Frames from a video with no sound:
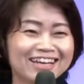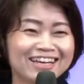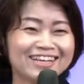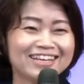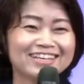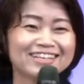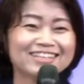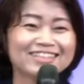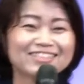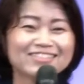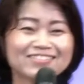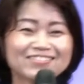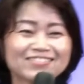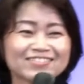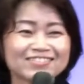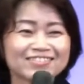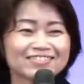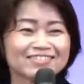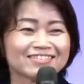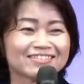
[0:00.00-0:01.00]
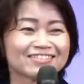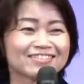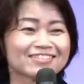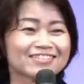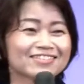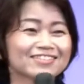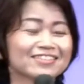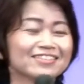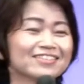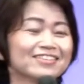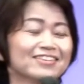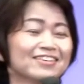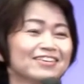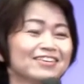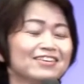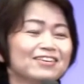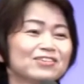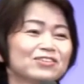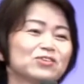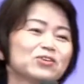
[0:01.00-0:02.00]
But I just bring out the Bible.
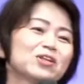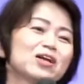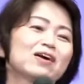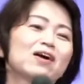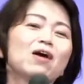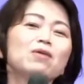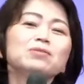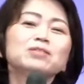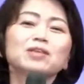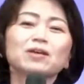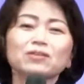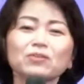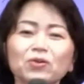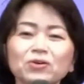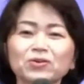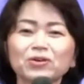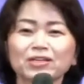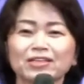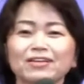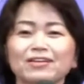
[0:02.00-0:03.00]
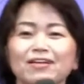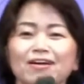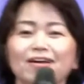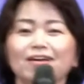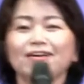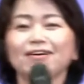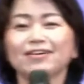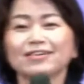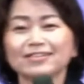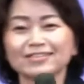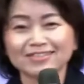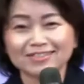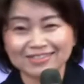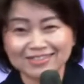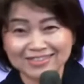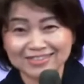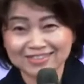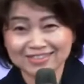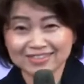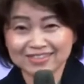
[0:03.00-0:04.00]
そうだ、神さん良い方だ。
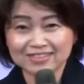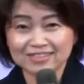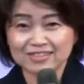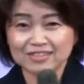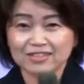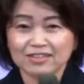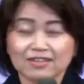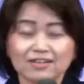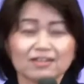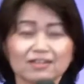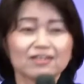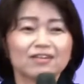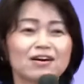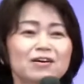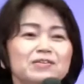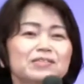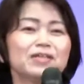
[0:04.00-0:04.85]
Yes, God is a good 神 God.